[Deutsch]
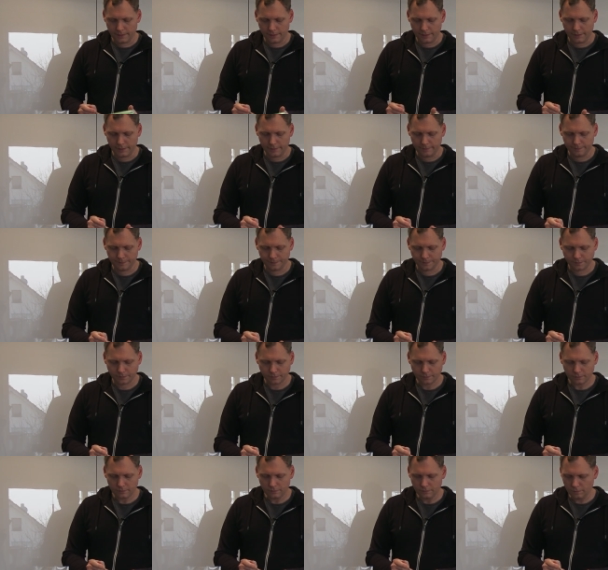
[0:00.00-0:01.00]
Ähm,
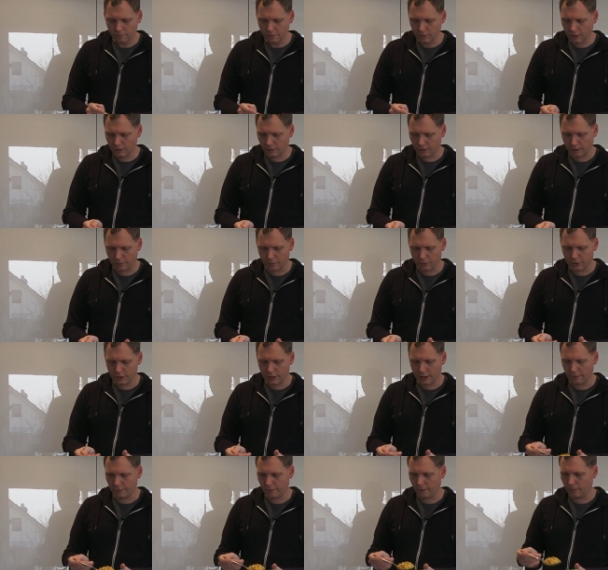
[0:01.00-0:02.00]
da müsst
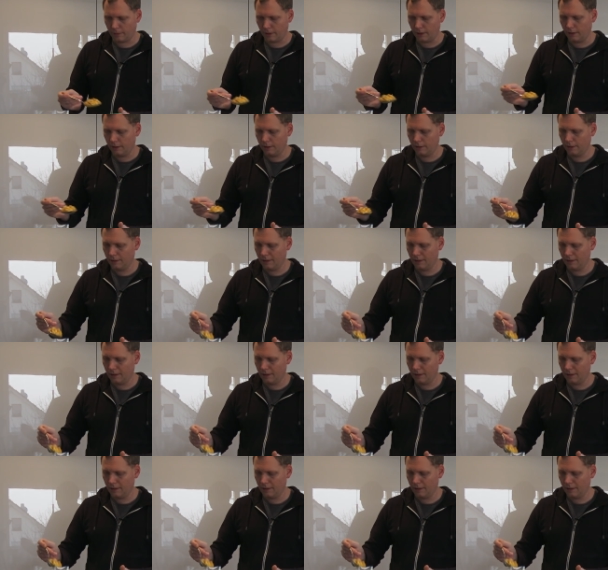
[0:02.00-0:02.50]
ihr einfach mal